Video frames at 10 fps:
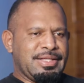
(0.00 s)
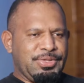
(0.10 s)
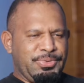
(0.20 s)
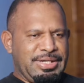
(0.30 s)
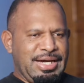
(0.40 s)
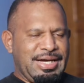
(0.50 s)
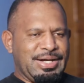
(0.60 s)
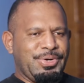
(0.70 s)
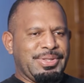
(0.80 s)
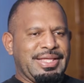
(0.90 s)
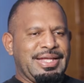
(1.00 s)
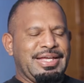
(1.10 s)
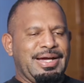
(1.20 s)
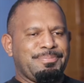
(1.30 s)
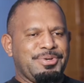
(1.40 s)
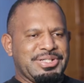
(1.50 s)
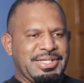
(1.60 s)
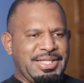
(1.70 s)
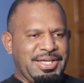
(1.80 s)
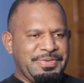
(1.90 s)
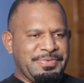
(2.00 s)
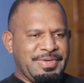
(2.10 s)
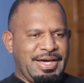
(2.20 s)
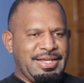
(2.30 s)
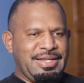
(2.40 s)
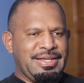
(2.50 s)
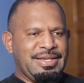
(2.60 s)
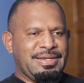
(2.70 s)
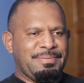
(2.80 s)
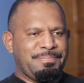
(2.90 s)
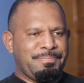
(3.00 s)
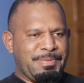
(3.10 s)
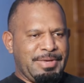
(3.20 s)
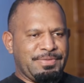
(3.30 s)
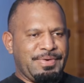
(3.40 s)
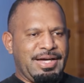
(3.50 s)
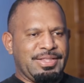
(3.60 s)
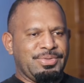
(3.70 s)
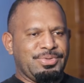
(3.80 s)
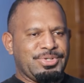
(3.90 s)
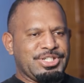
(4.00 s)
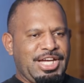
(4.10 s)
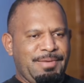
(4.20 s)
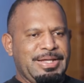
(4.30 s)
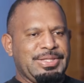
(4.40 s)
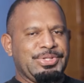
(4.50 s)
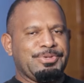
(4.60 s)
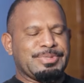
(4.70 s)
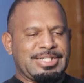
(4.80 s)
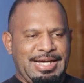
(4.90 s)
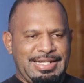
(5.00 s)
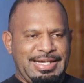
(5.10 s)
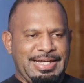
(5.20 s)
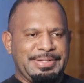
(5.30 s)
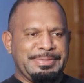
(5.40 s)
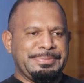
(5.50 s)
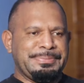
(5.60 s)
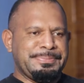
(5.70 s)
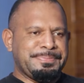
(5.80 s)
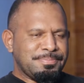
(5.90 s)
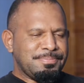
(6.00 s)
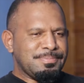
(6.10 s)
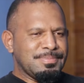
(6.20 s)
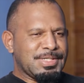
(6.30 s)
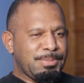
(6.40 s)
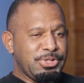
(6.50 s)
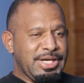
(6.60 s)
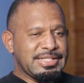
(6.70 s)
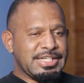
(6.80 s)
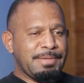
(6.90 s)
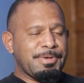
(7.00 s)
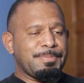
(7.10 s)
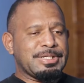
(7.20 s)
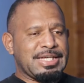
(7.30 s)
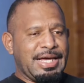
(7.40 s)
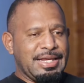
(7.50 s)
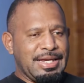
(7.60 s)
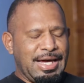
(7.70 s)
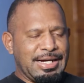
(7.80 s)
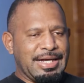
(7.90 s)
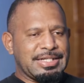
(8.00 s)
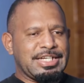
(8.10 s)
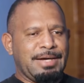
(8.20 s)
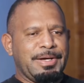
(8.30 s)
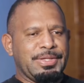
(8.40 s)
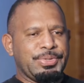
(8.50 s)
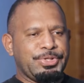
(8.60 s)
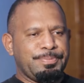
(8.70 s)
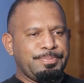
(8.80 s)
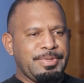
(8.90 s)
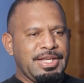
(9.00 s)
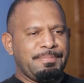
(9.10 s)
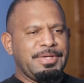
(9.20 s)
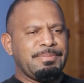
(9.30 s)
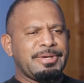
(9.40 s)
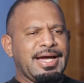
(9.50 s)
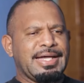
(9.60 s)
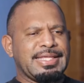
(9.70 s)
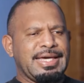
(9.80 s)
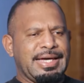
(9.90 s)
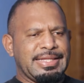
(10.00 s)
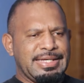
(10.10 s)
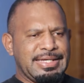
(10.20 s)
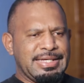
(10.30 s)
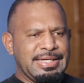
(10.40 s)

Tentunya konten yang positif dan bermanfaat untuk sahabat YouTube sekalian. Kemudian saya berpesan agar sahabat YouTube lebih berhati-hati